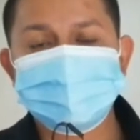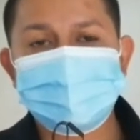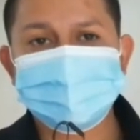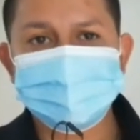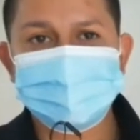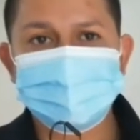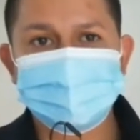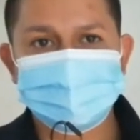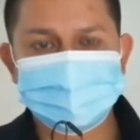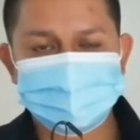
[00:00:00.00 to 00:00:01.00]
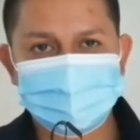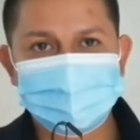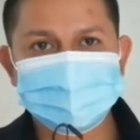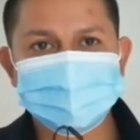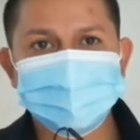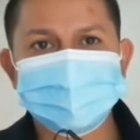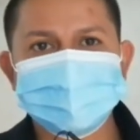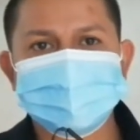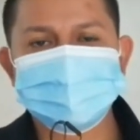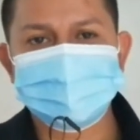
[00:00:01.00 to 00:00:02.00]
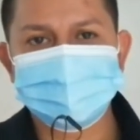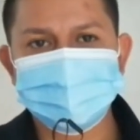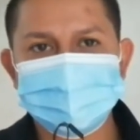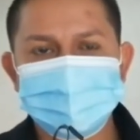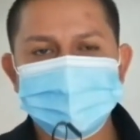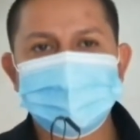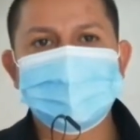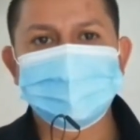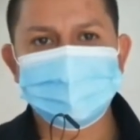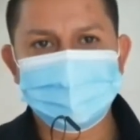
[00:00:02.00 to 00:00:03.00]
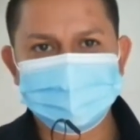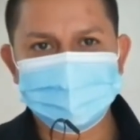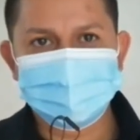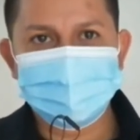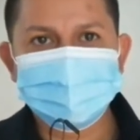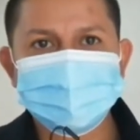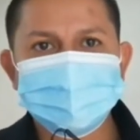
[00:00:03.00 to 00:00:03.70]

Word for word: es parte de la profesionalización que se está llevando a nivel nacional.